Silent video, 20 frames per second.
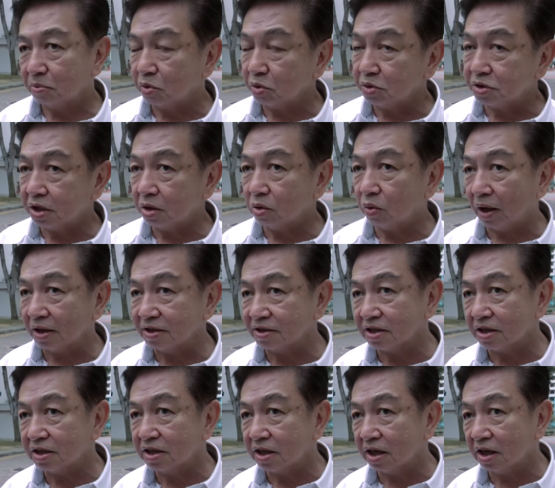父亲晚
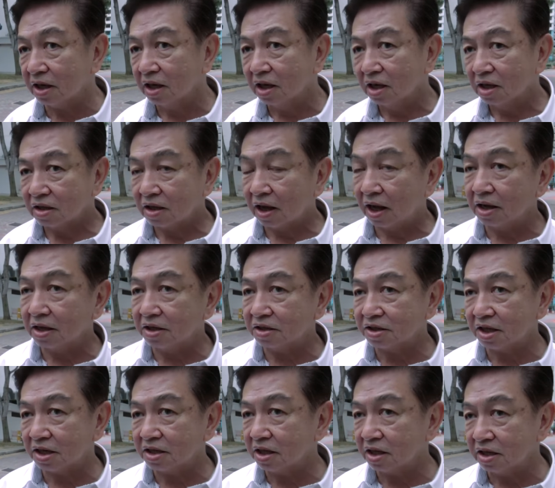生啊。他
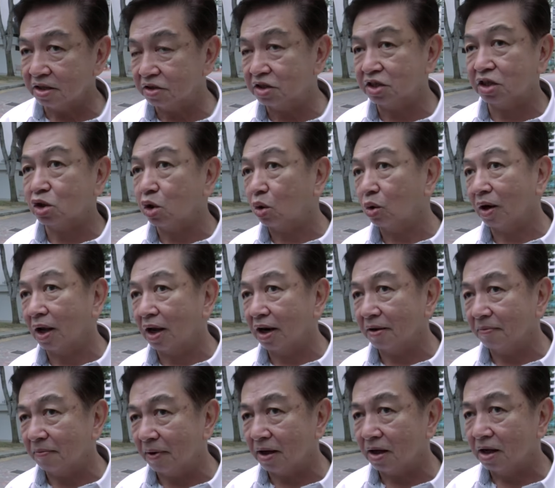现在很激动啊，
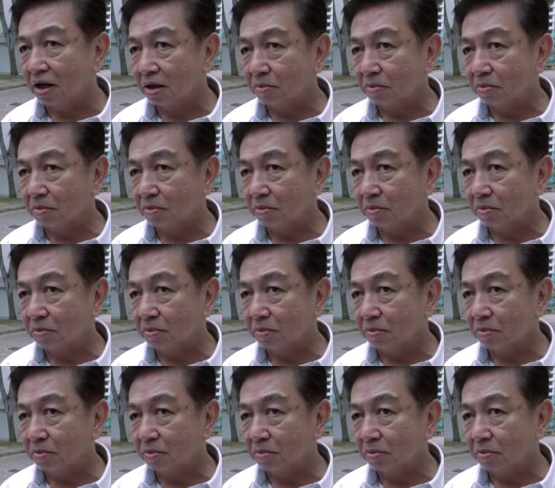你们